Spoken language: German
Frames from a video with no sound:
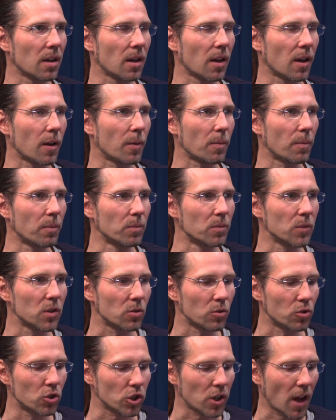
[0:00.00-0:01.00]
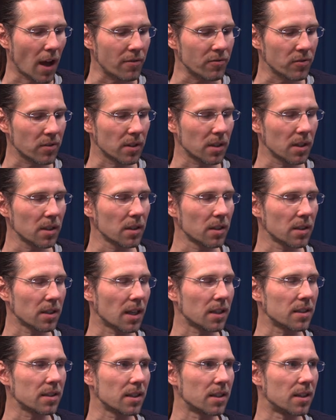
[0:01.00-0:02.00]
ähm, zu schaffen,
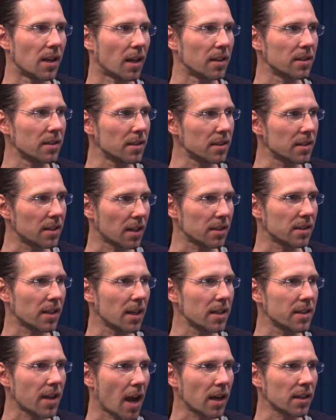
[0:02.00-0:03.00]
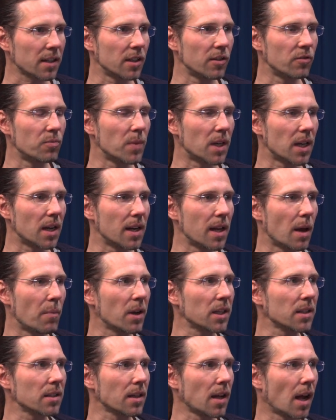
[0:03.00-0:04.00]
dass sie dann sich tatsächlich aktiv mit den
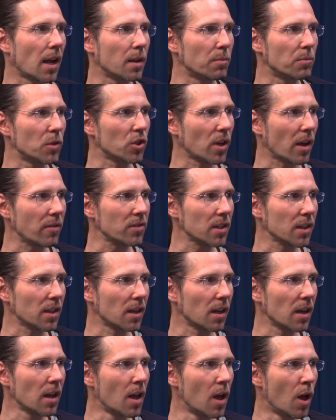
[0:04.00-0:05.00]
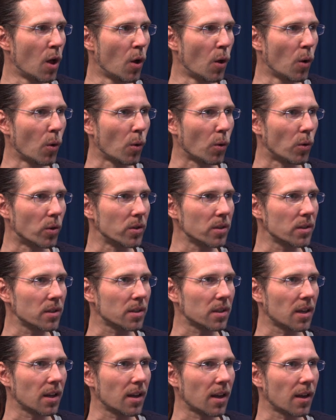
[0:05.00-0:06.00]
Lehrmaterialien beschäftigen
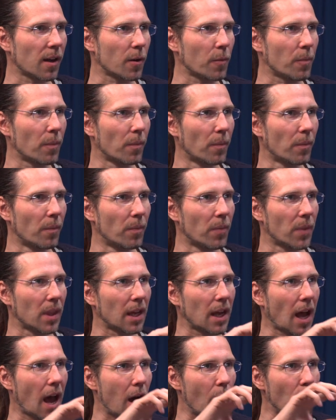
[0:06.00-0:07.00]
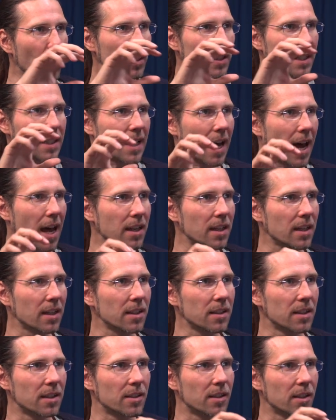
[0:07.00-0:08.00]
und ähm, auch
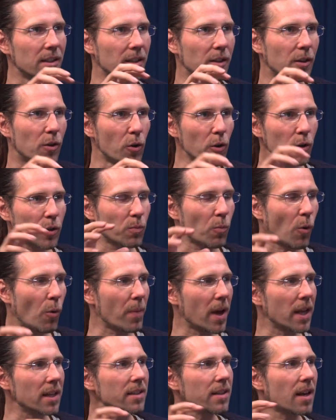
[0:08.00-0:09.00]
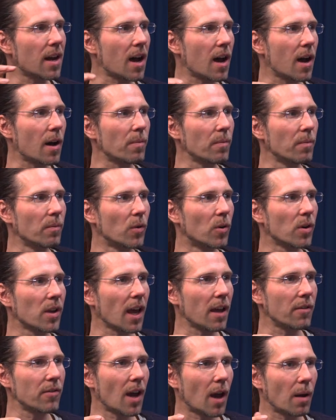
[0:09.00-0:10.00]
dann diese Glücksmomente haben,
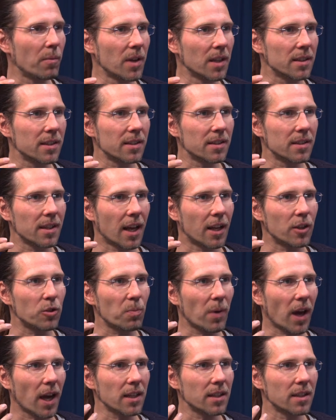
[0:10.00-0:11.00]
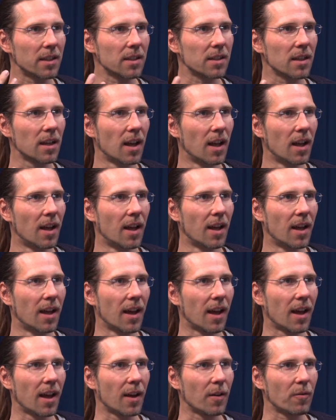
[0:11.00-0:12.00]
okay, wir haben jetzt entsprechend
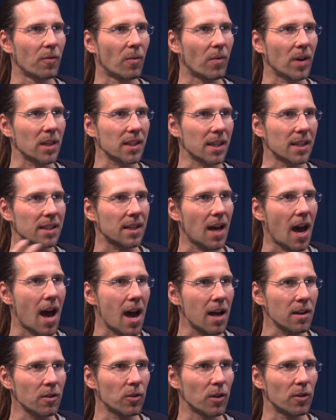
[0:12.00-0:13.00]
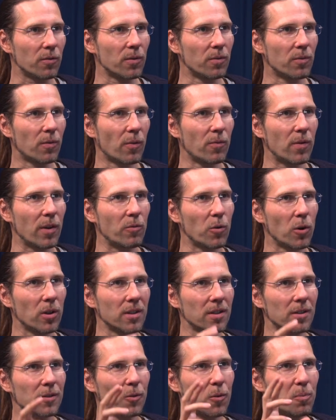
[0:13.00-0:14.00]
was getan oder wir
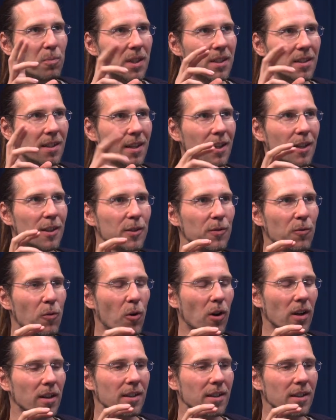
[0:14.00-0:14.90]
wurden so ein bisschen gezwungen,